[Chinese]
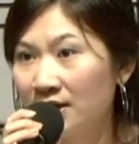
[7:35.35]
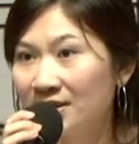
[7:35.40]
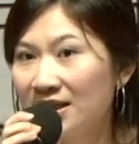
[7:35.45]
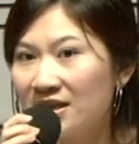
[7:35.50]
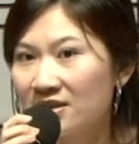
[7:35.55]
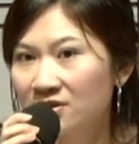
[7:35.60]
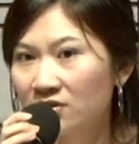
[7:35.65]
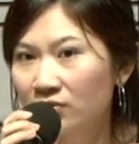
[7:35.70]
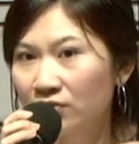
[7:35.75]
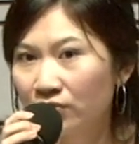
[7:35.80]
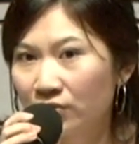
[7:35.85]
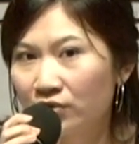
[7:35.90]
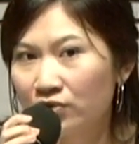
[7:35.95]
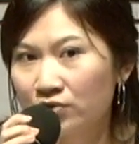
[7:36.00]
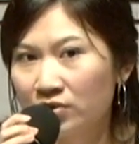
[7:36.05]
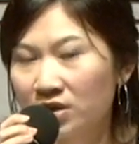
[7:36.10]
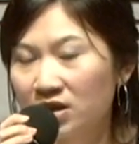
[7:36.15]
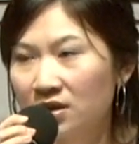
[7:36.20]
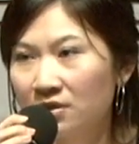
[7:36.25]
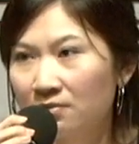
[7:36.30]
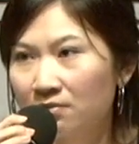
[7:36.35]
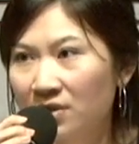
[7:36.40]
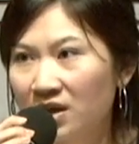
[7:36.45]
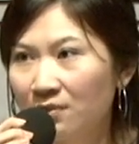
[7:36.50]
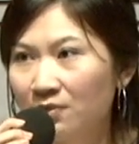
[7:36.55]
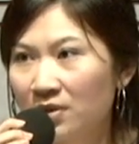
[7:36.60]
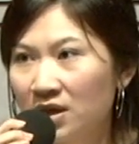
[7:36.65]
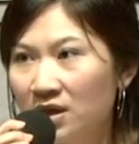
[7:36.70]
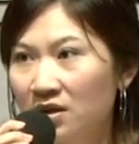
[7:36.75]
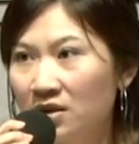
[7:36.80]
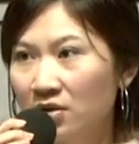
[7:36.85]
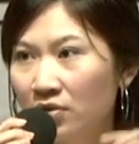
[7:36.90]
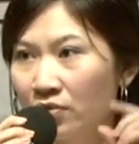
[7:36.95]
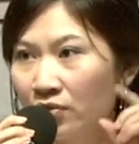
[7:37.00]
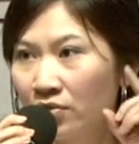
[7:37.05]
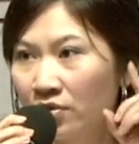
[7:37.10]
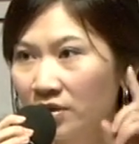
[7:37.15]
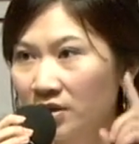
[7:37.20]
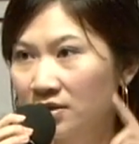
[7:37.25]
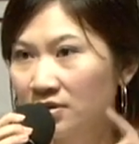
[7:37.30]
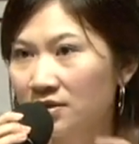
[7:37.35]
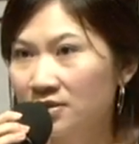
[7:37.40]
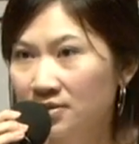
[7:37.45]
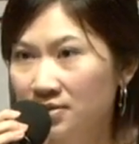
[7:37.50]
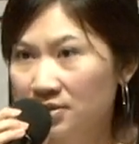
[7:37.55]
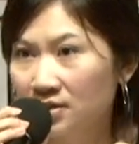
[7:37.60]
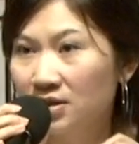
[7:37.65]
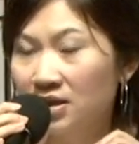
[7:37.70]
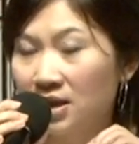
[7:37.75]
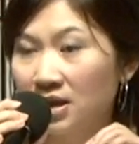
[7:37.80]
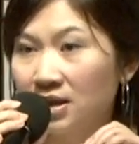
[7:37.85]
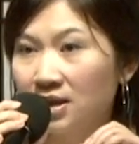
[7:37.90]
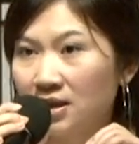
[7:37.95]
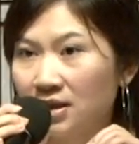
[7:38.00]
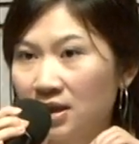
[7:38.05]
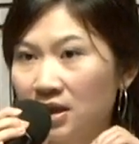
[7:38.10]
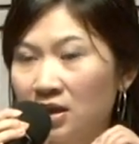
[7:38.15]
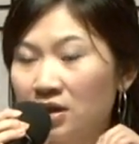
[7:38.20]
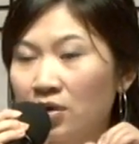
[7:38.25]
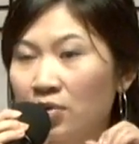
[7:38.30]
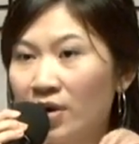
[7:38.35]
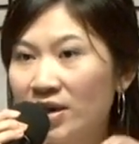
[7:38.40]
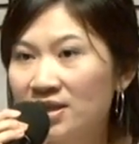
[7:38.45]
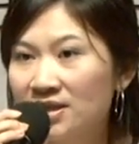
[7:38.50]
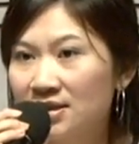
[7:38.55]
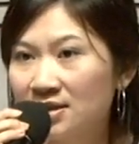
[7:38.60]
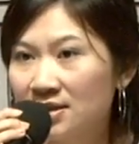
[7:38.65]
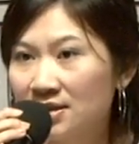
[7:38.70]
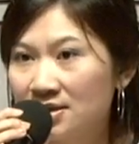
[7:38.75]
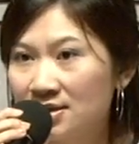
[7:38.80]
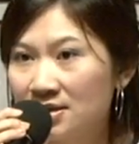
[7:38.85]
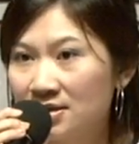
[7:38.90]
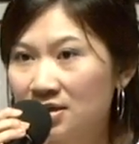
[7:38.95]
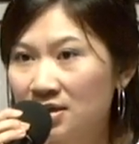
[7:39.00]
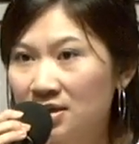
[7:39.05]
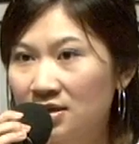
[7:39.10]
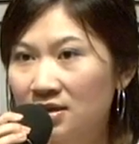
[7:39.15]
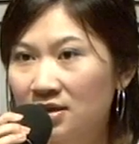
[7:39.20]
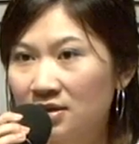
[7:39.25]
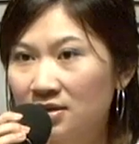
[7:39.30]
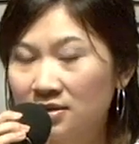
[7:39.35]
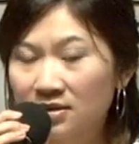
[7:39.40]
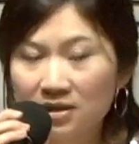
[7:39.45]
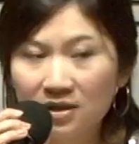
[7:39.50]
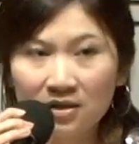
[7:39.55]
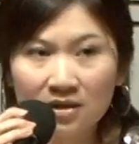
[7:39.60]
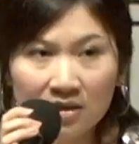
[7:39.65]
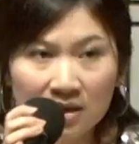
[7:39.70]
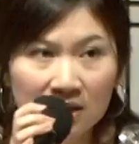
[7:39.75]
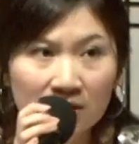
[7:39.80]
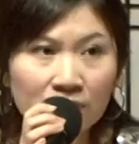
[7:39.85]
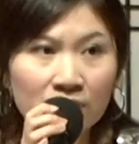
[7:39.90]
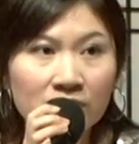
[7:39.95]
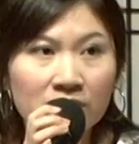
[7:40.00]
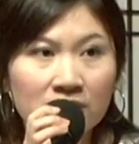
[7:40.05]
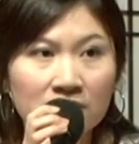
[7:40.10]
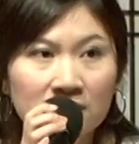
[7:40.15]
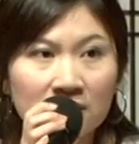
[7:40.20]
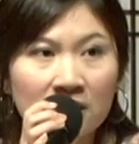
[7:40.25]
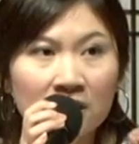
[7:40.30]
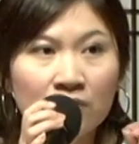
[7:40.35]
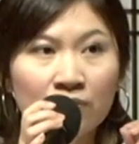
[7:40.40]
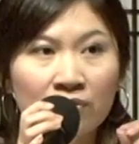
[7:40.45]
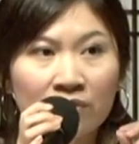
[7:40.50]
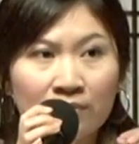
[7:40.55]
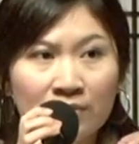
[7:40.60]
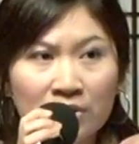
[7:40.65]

但是我觉得，maybe 一个 word，一个一个关键的字，一个一个 keyword，然后我